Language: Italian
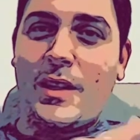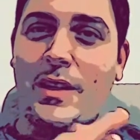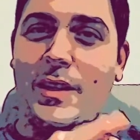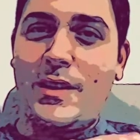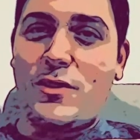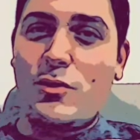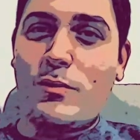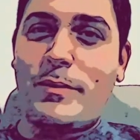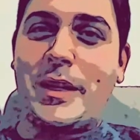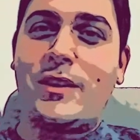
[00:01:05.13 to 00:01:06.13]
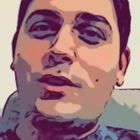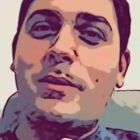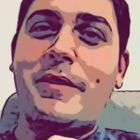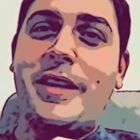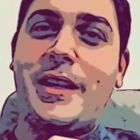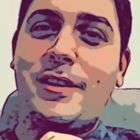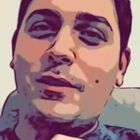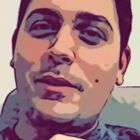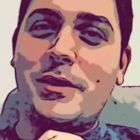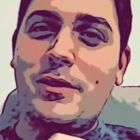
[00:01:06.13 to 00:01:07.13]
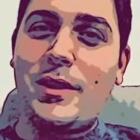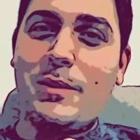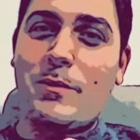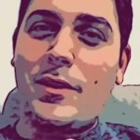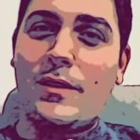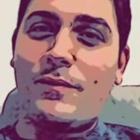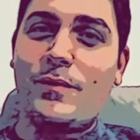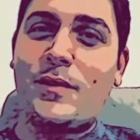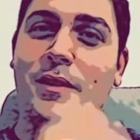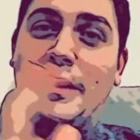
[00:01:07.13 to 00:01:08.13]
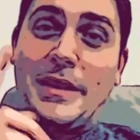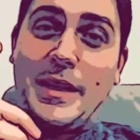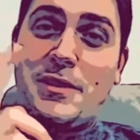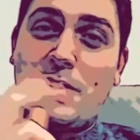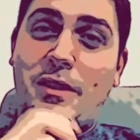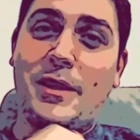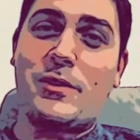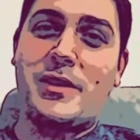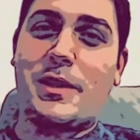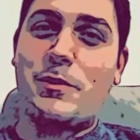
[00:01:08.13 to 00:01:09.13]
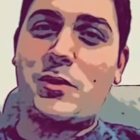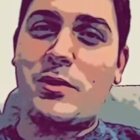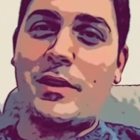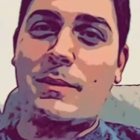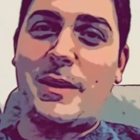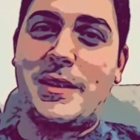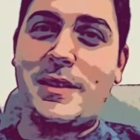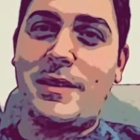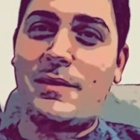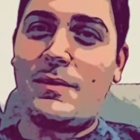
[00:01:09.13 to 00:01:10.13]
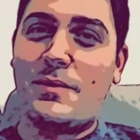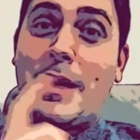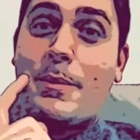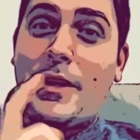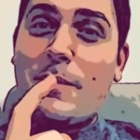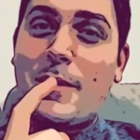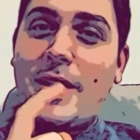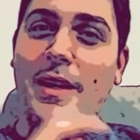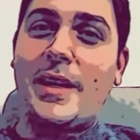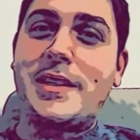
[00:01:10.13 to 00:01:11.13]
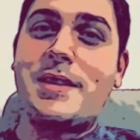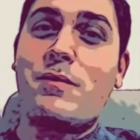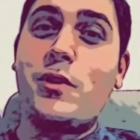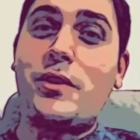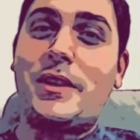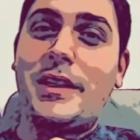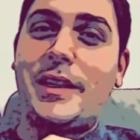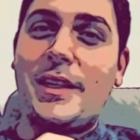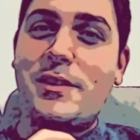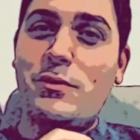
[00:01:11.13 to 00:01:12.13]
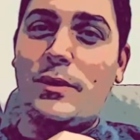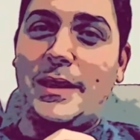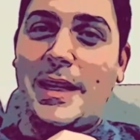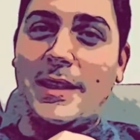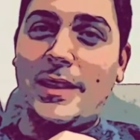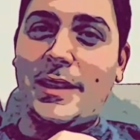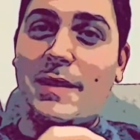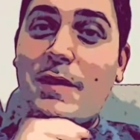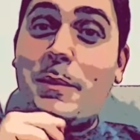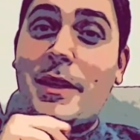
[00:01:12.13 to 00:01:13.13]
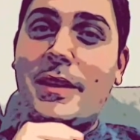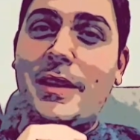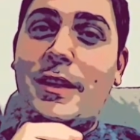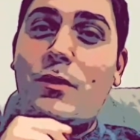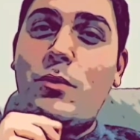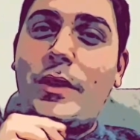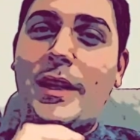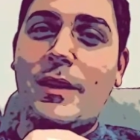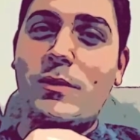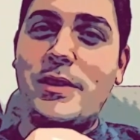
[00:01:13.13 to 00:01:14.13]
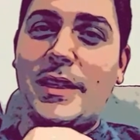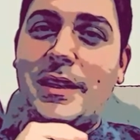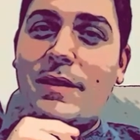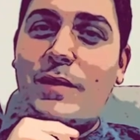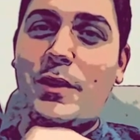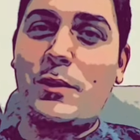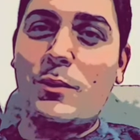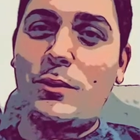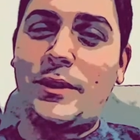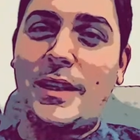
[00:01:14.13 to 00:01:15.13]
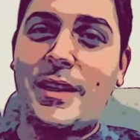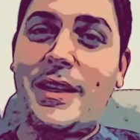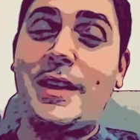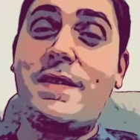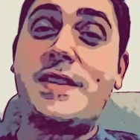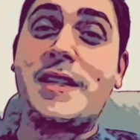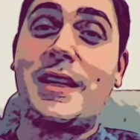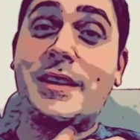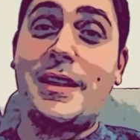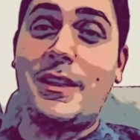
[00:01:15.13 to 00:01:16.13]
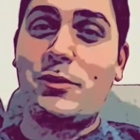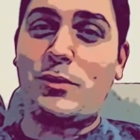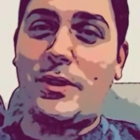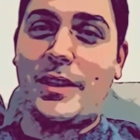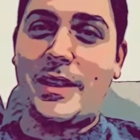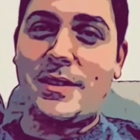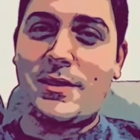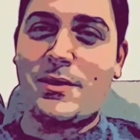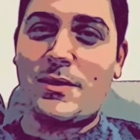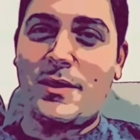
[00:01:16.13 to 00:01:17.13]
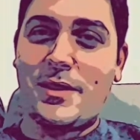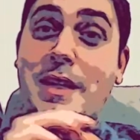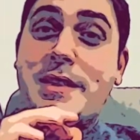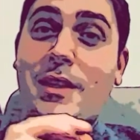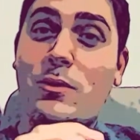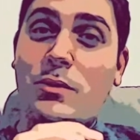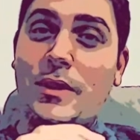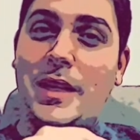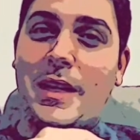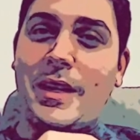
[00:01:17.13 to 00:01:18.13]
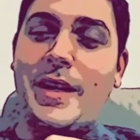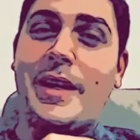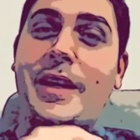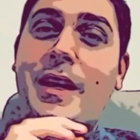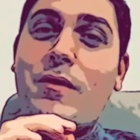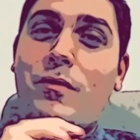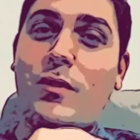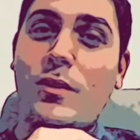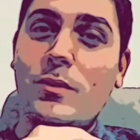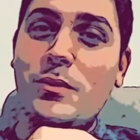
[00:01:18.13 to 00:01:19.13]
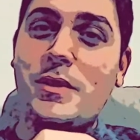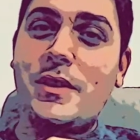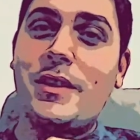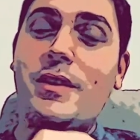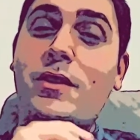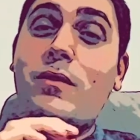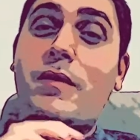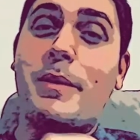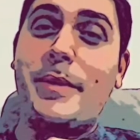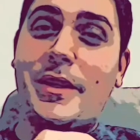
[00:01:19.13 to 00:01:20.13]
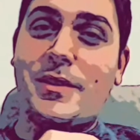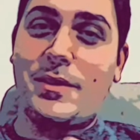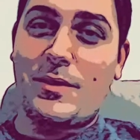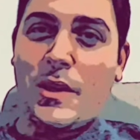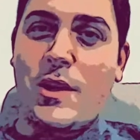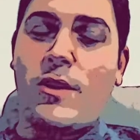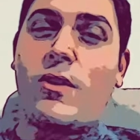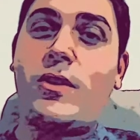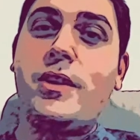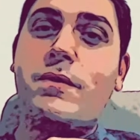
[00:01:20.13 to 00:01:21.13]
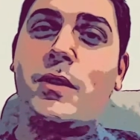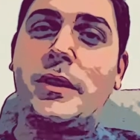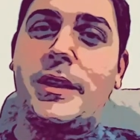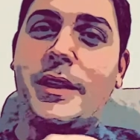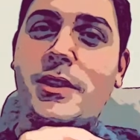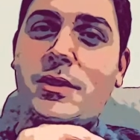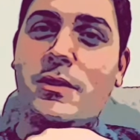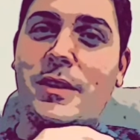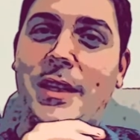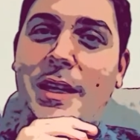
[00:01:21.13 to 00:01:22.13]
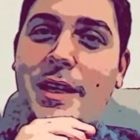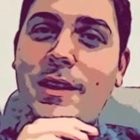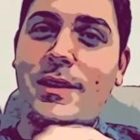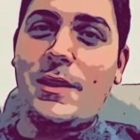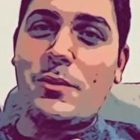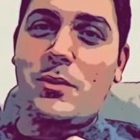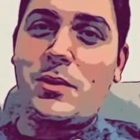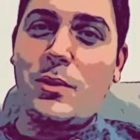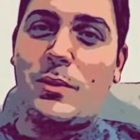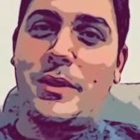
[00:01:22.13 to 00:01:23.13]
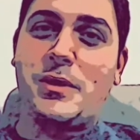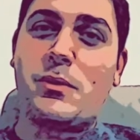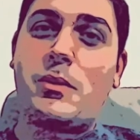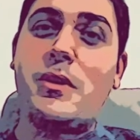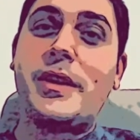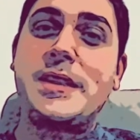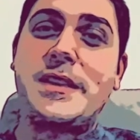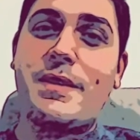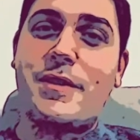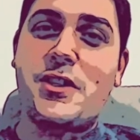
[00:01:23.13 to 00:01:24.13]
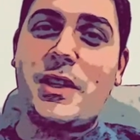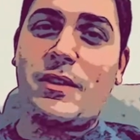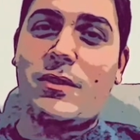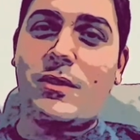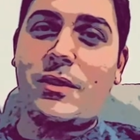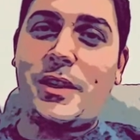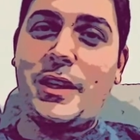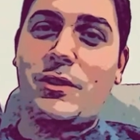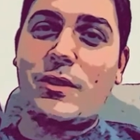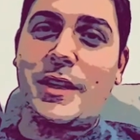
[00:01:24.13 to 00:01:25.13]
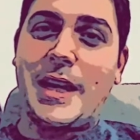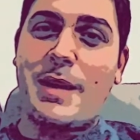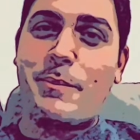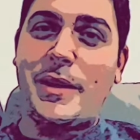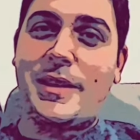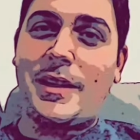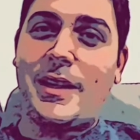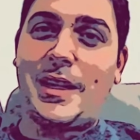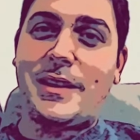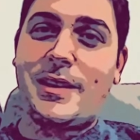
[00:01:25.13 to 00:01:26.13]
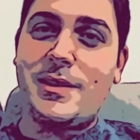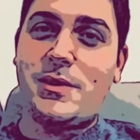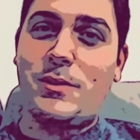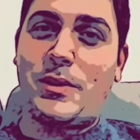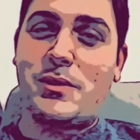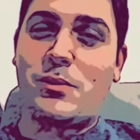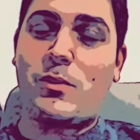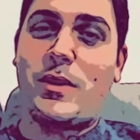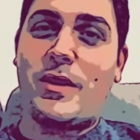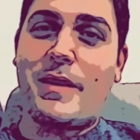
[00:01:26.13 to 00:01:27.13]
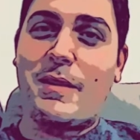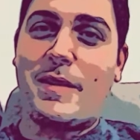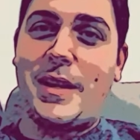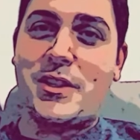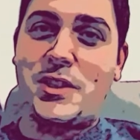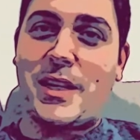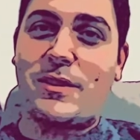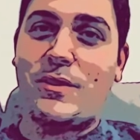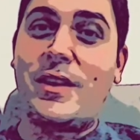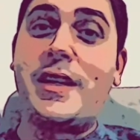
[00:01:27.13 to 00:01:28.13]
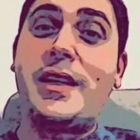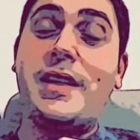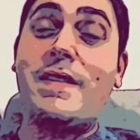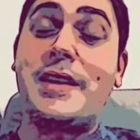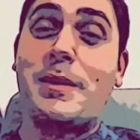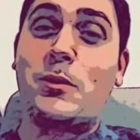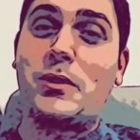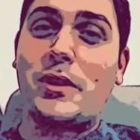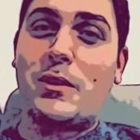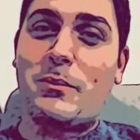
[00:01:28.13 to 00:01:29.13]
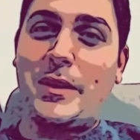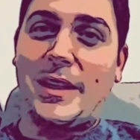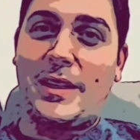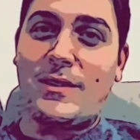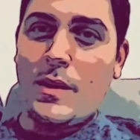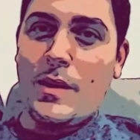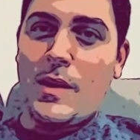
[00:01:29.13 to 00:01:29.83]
Insomma, dopo aver letto questo libro, Tre sono le cose che mi sono rimaste. La prima è che se vuoi ottenere risultati devi prendere l'unica cosa che davvero conta e devi scartare tutto il resto. La seconda è che il focus non va perso. Ogni volta che ci sono delle interruzioni su quello che stai facendo, ritornare a mettere l'attenzione su quello che avevi lasciato diventa molto complicato.